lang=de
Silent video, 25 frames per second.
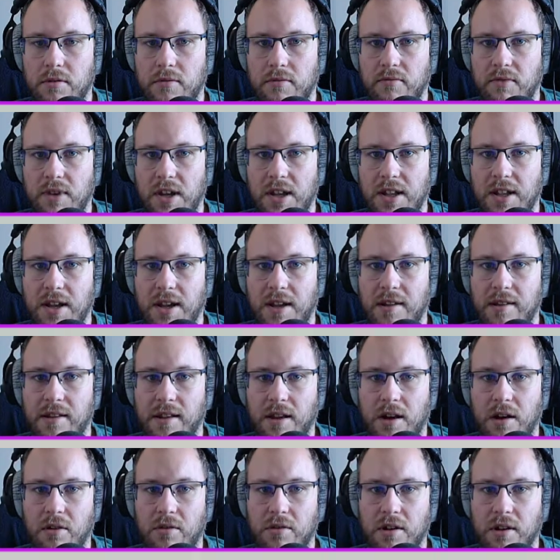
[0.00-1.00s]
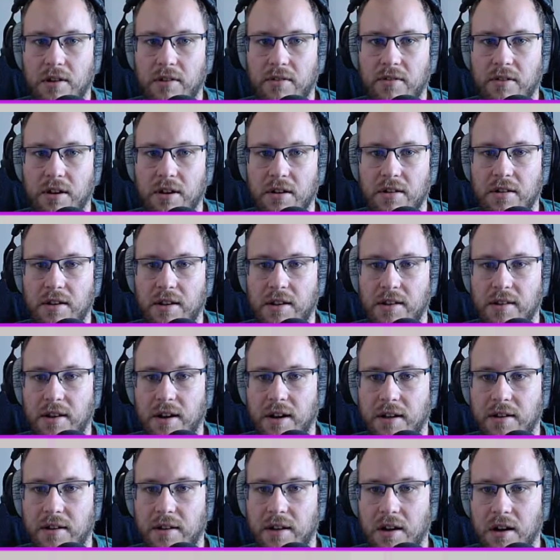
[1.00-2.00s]
Wichtig ist auch, dass wir die
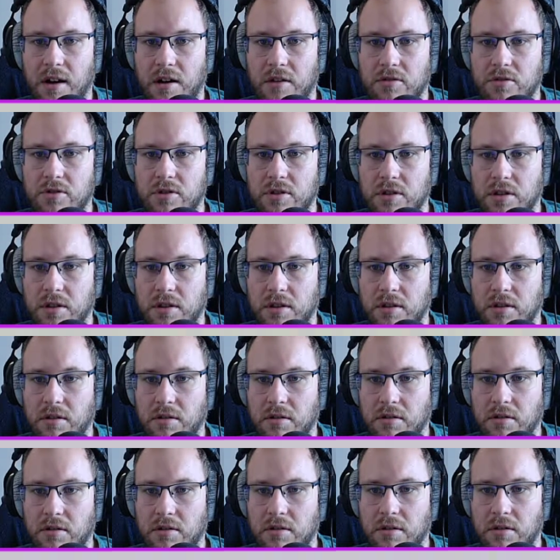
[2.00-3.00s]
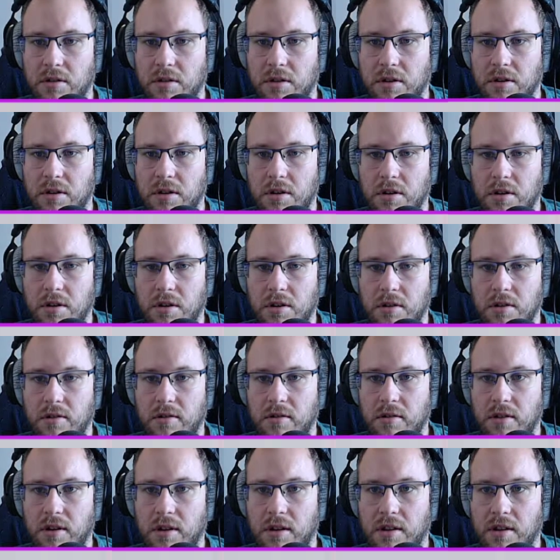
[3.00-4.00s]
Sachen hier ausstatten. Ne?
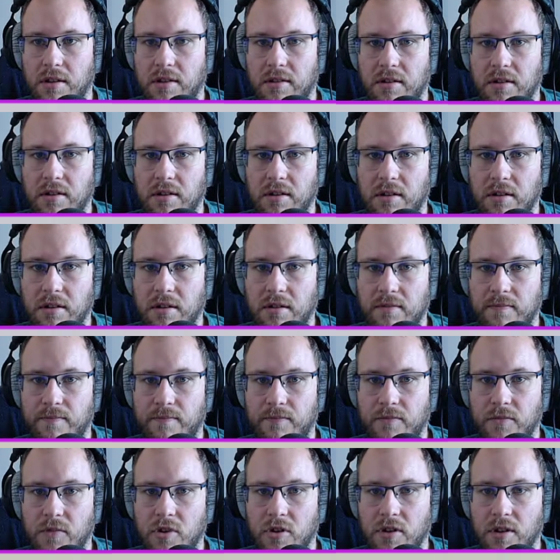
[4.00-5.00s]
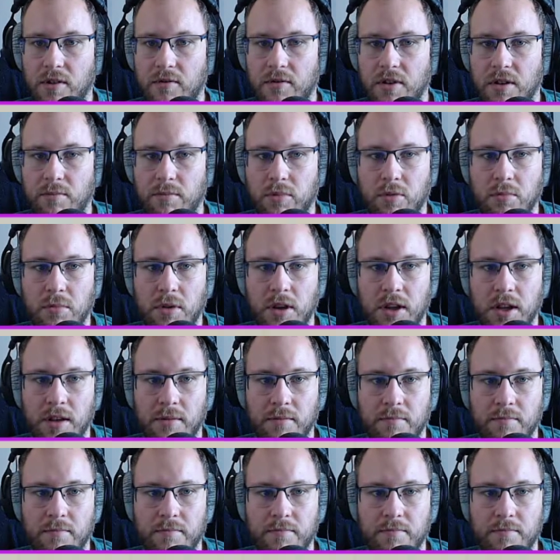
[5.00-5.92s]
Nicht, dass... Äh, sonst haben wir ein Problem.